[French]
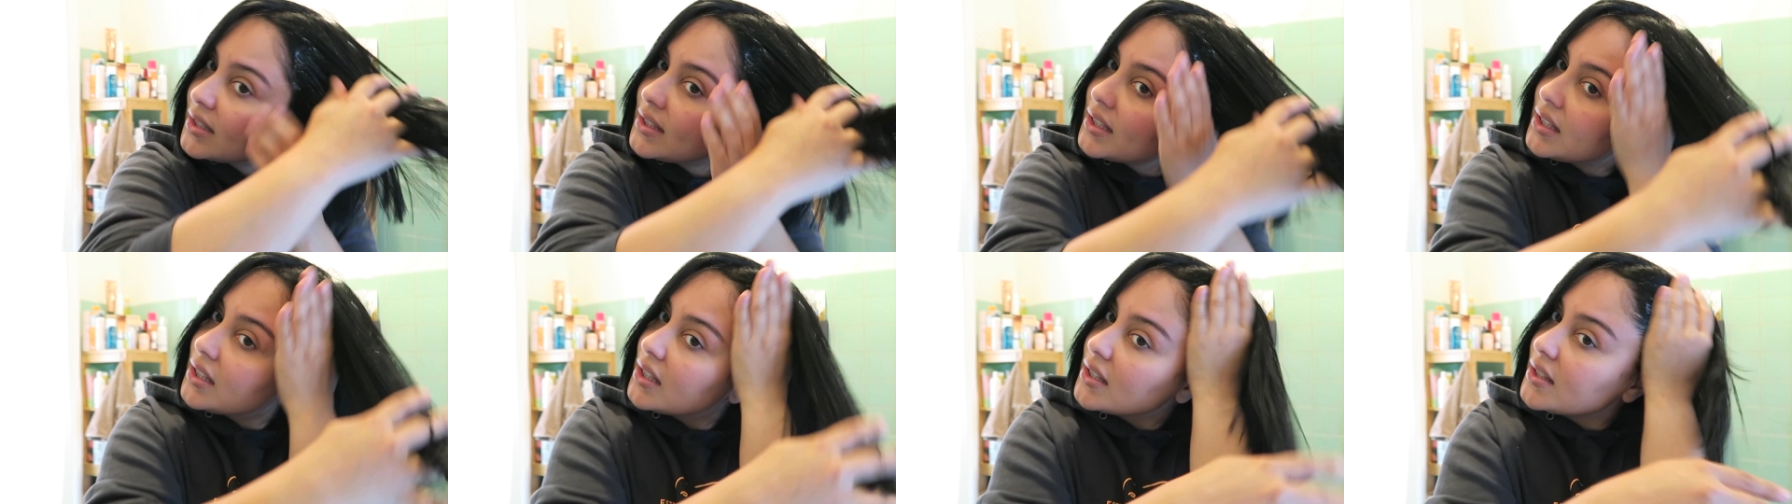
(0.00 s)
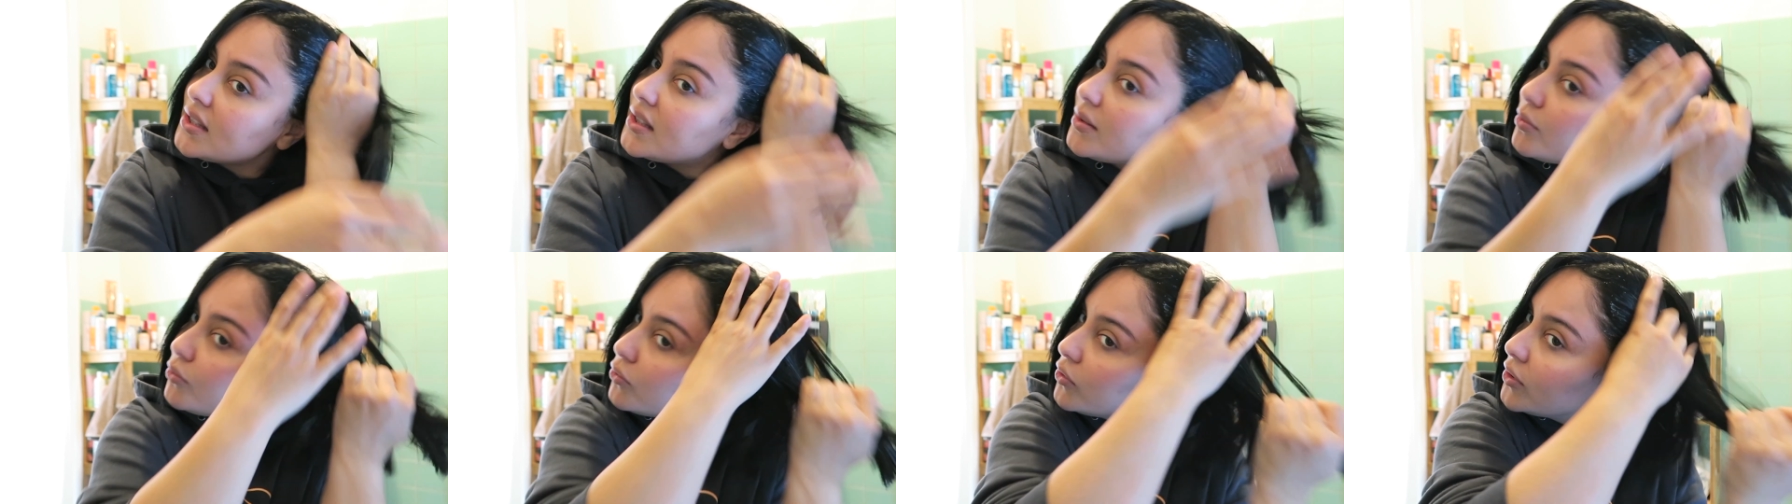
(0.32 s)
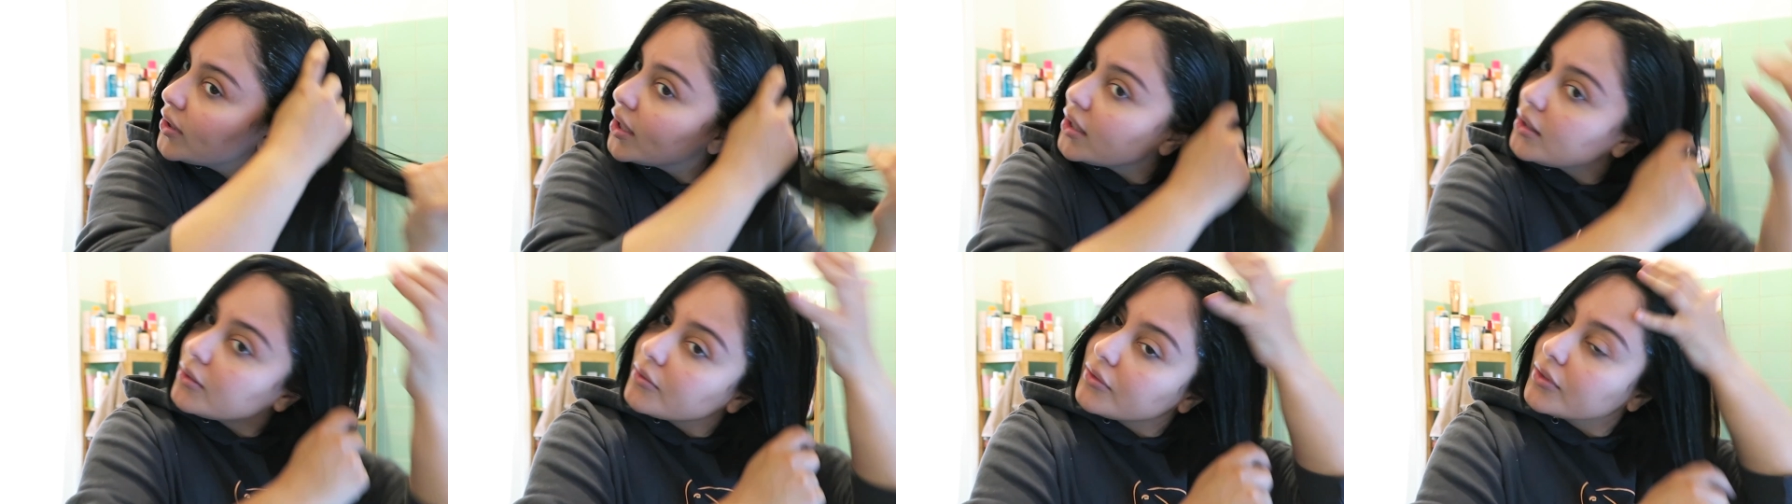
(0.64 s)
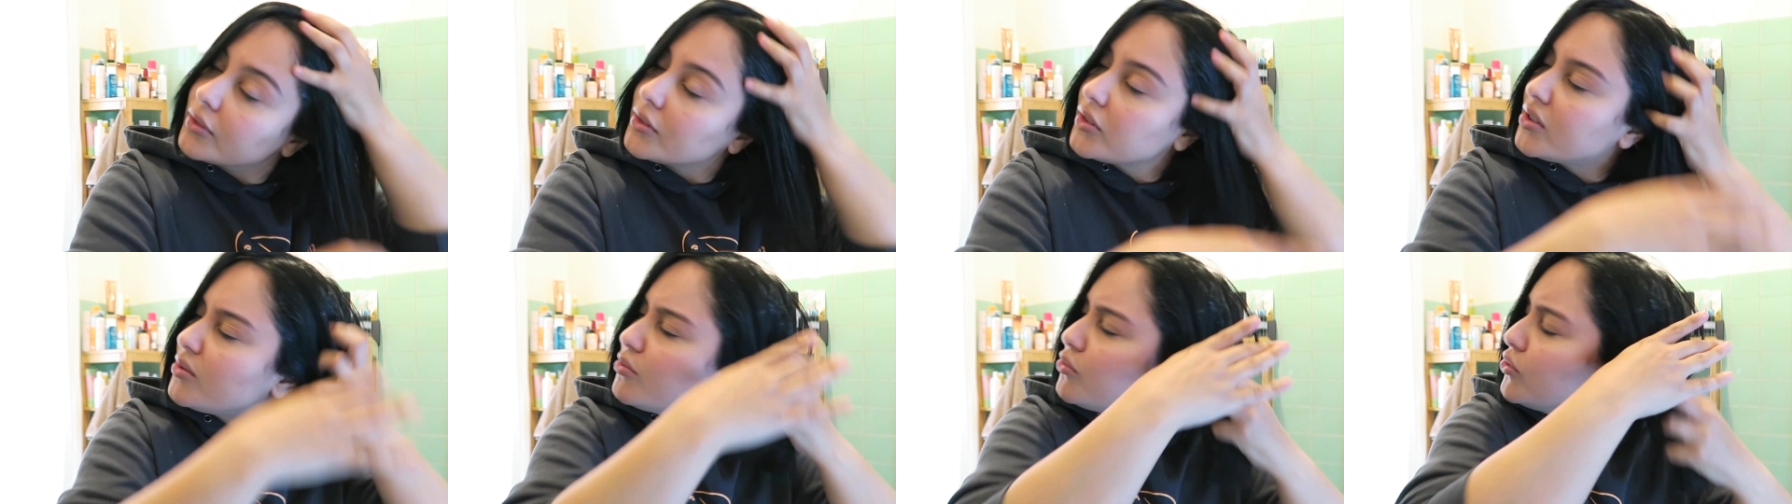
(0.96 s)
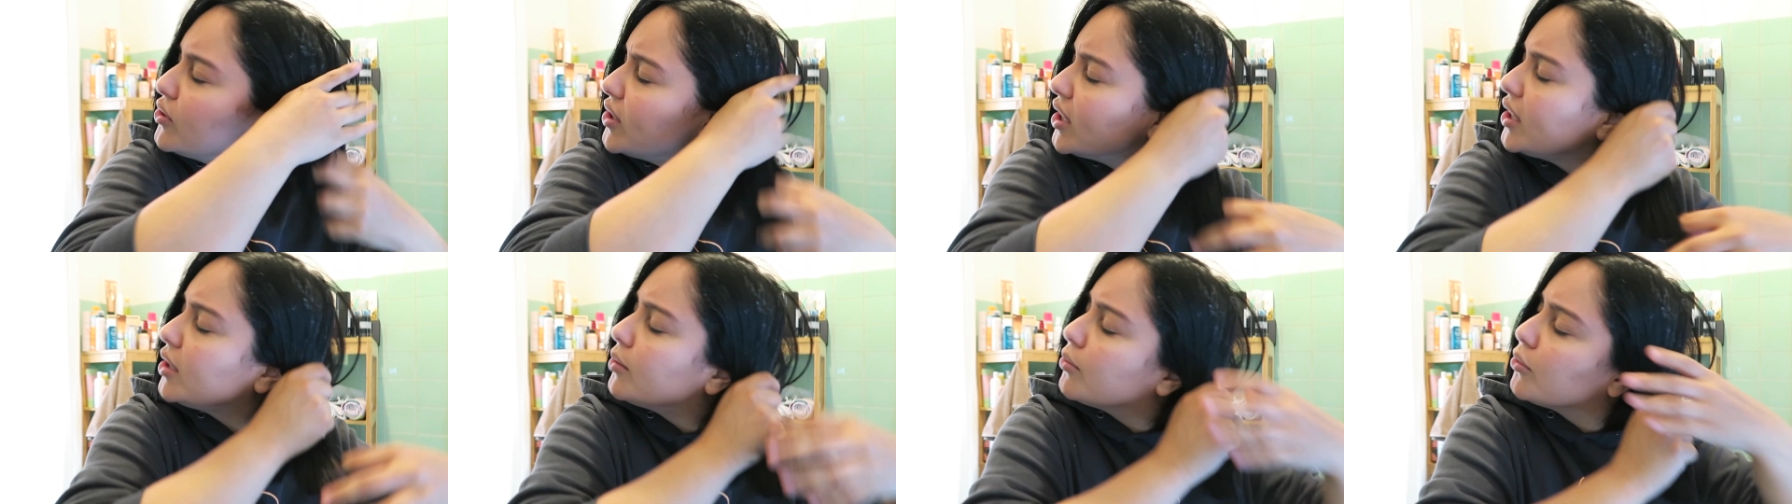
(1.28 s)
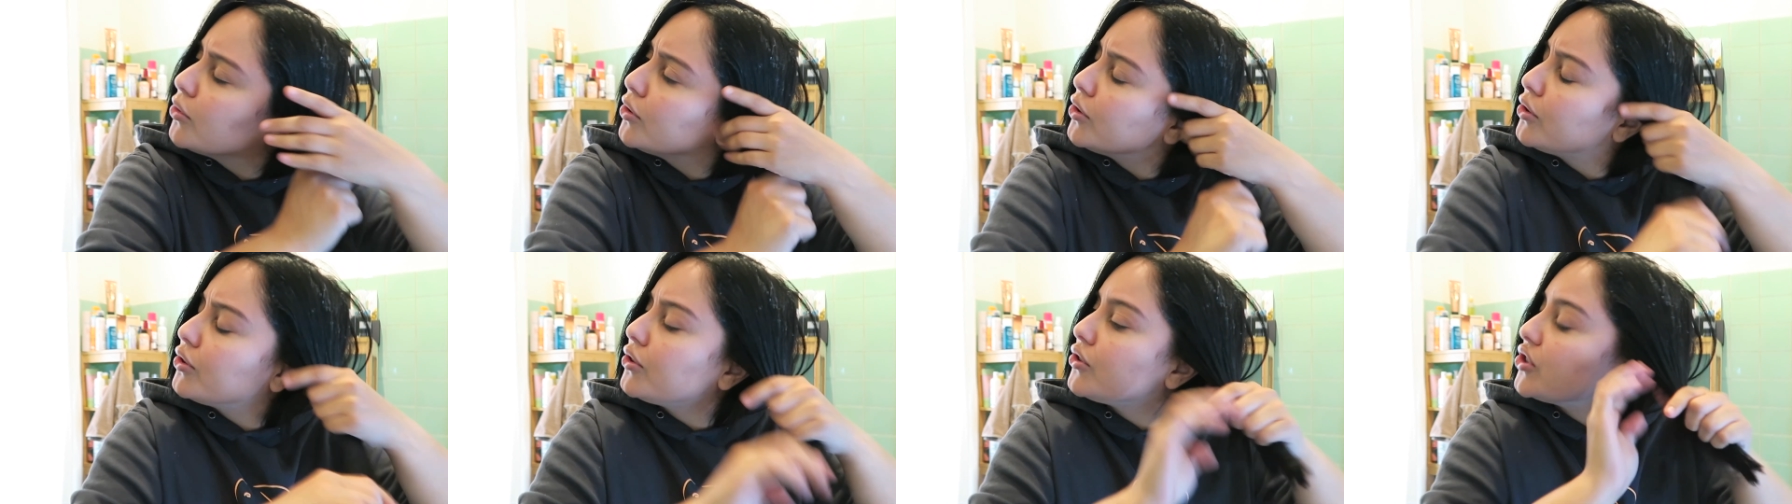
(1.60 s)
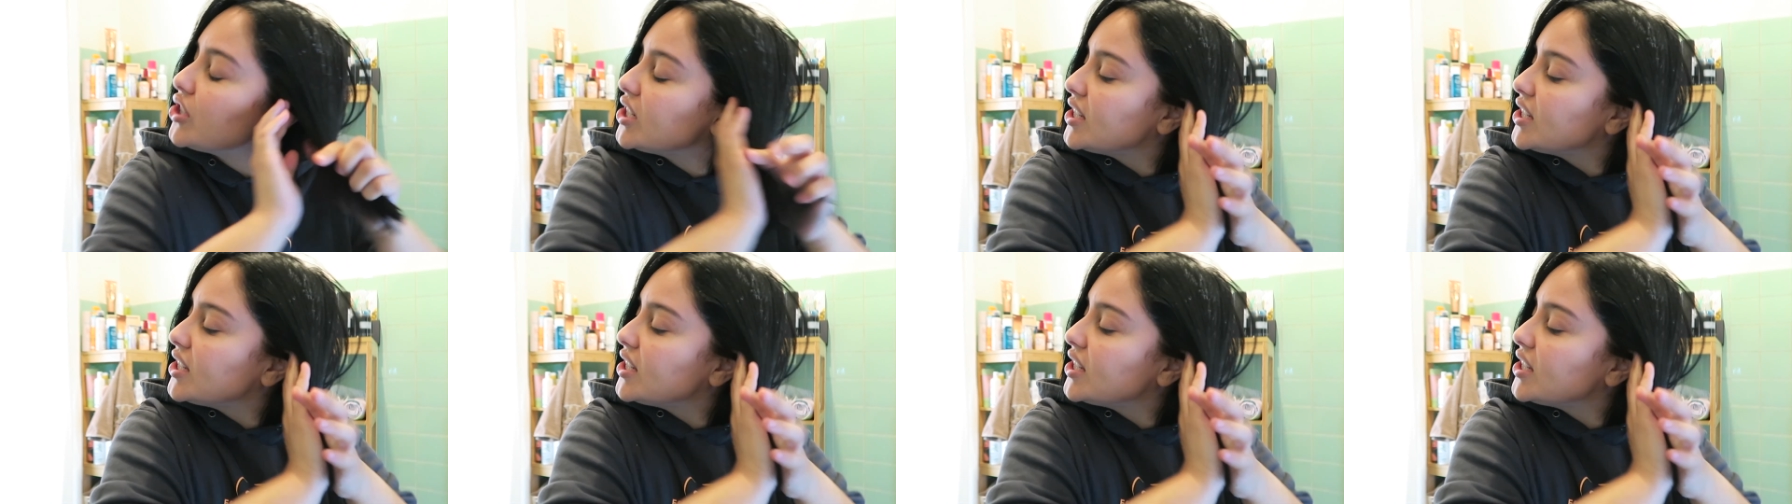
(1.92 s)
essayées simultanément simultanément, non,